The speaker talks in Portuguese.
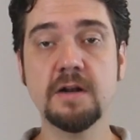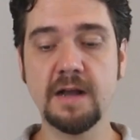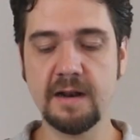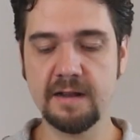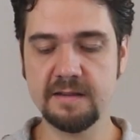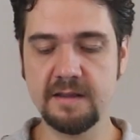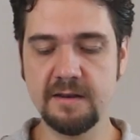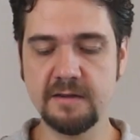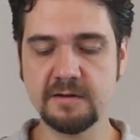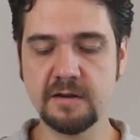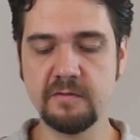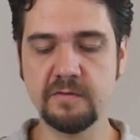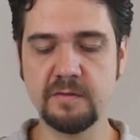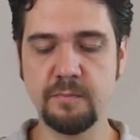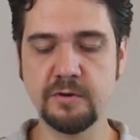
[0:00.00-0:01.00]
outra
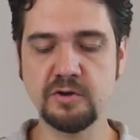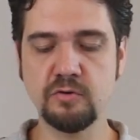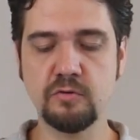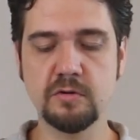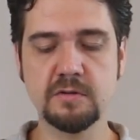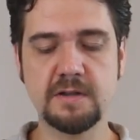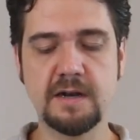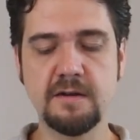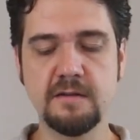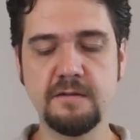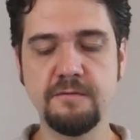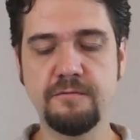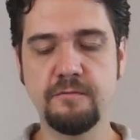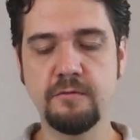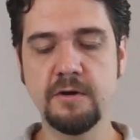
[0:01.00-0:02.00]
característica que você pode encontrar
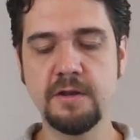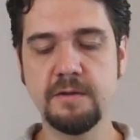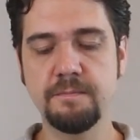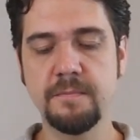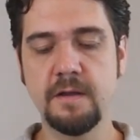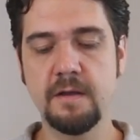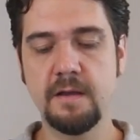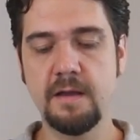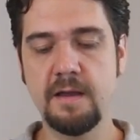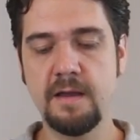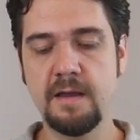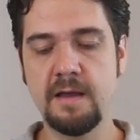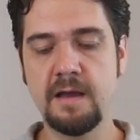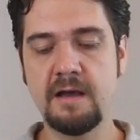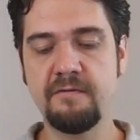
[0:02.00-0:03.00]
nesse fone
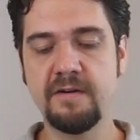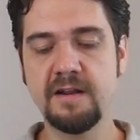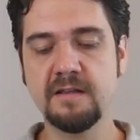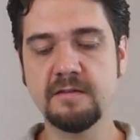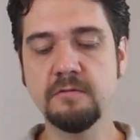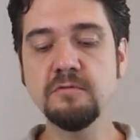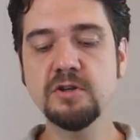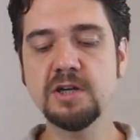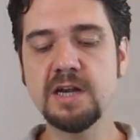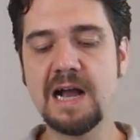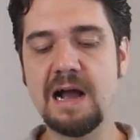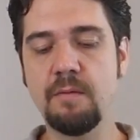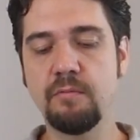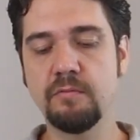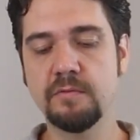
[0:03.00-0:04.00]
é a variação de
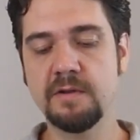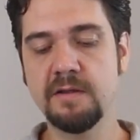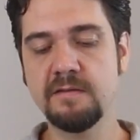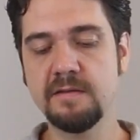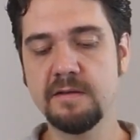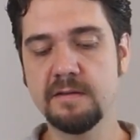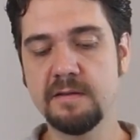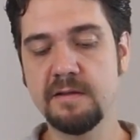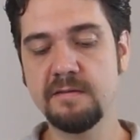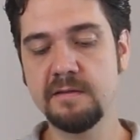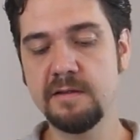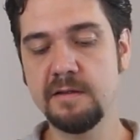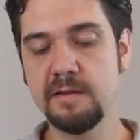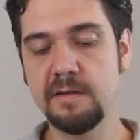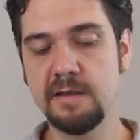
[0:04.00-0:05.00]
cabo. Nesse,
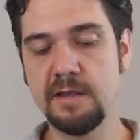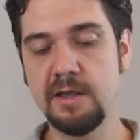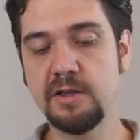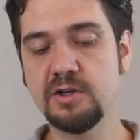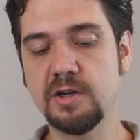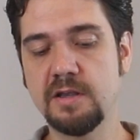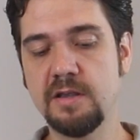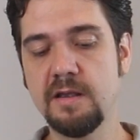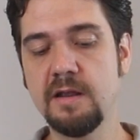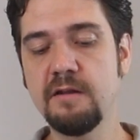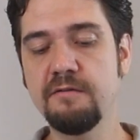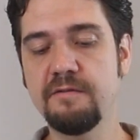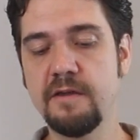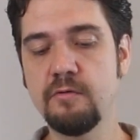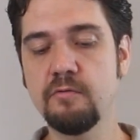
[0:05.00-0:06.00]
nesse kit aqui
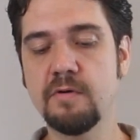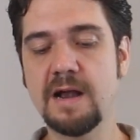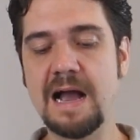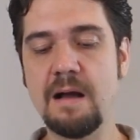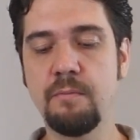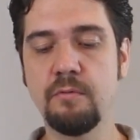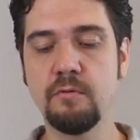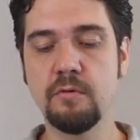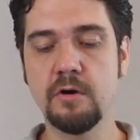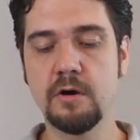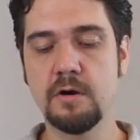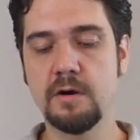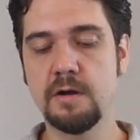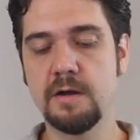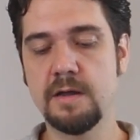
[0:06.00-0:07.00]
ele veio o cabo
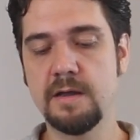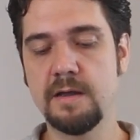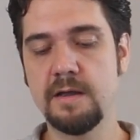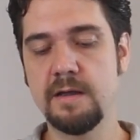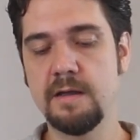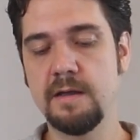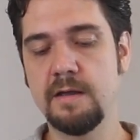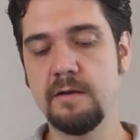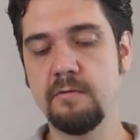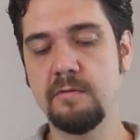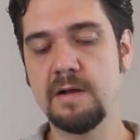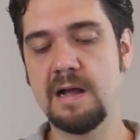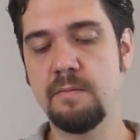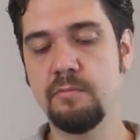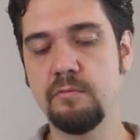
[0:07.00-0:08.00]
é, o
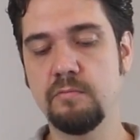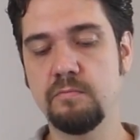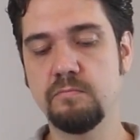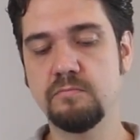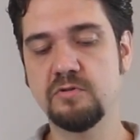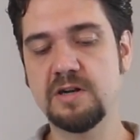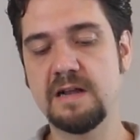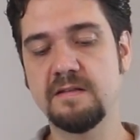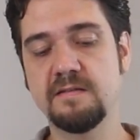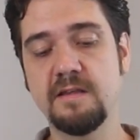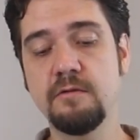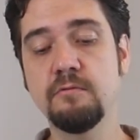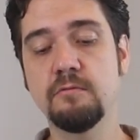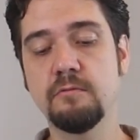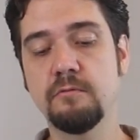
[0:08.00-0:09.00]
cabo já
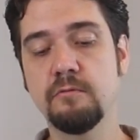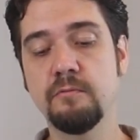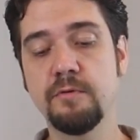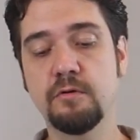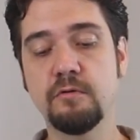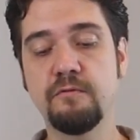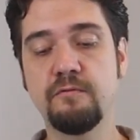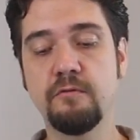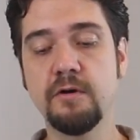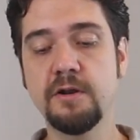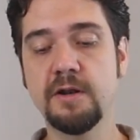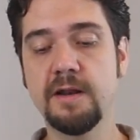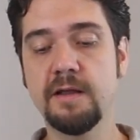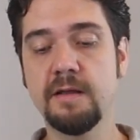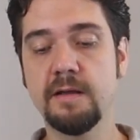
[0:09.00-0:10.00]
sem o, o
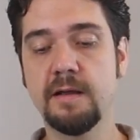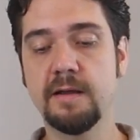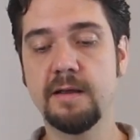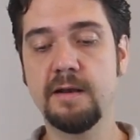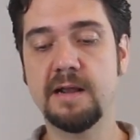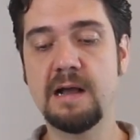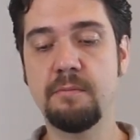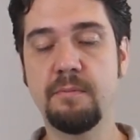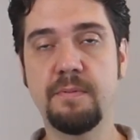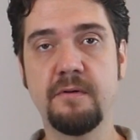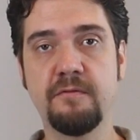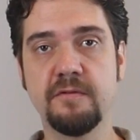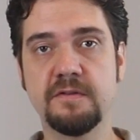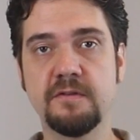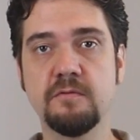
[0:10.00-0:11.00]
microfone, né? Aquele cabo para
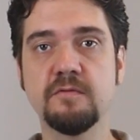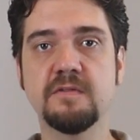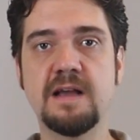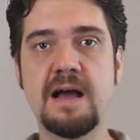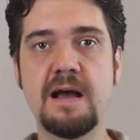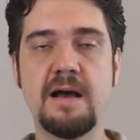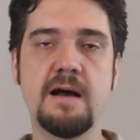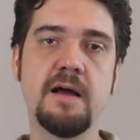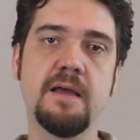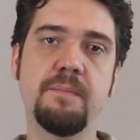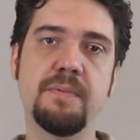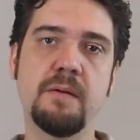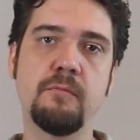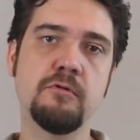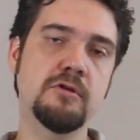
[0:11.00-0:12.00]
você usar aí
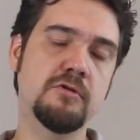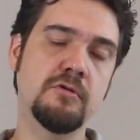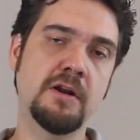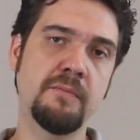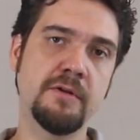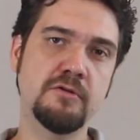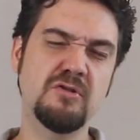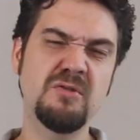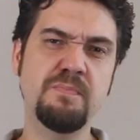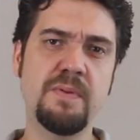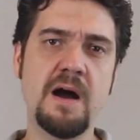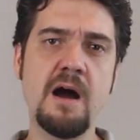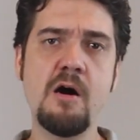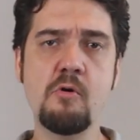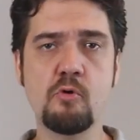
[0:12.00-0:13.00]
para monitoramento de
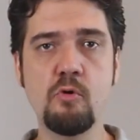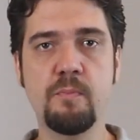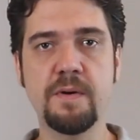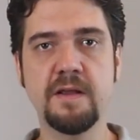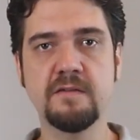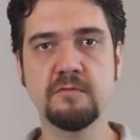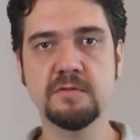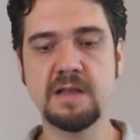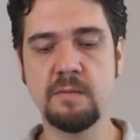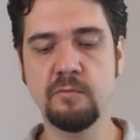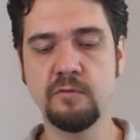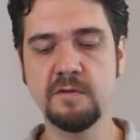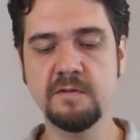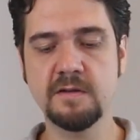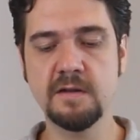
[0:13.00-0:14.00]
palco ou para escutar
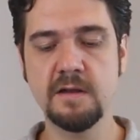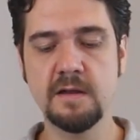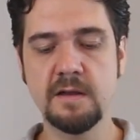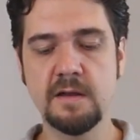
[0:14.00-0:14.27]
música.